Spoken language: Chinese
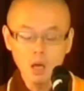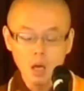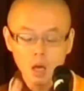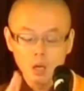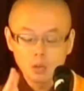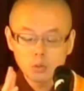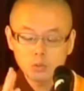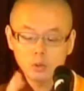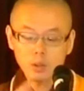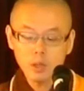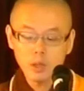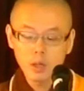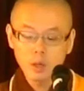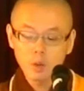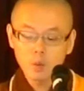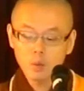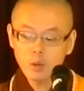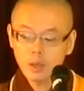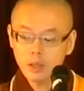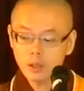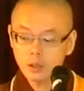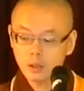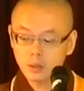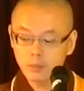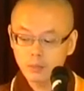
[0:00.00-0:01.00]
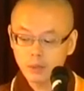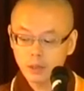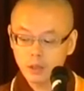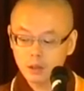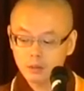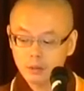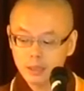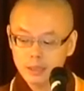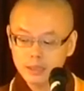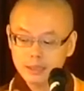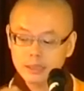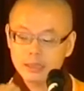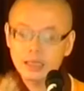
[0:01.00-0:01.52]
所以为什么有
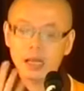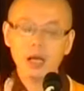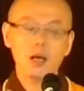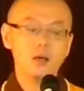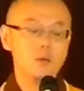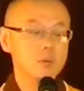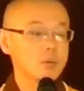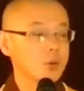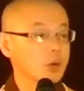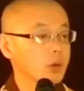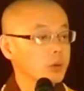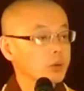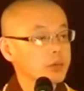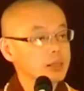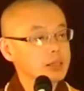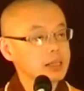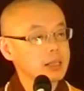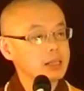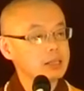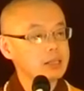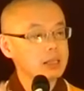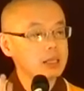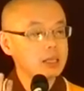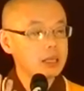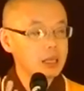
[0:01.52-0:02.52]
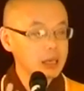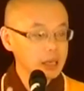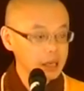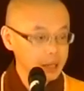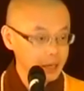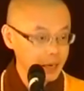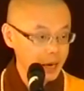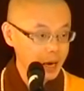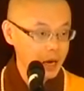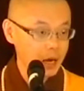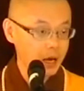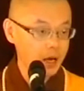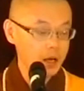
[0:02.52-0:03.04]
人忏悔会产生力
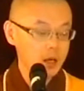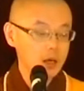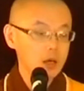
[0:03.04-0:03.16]
量？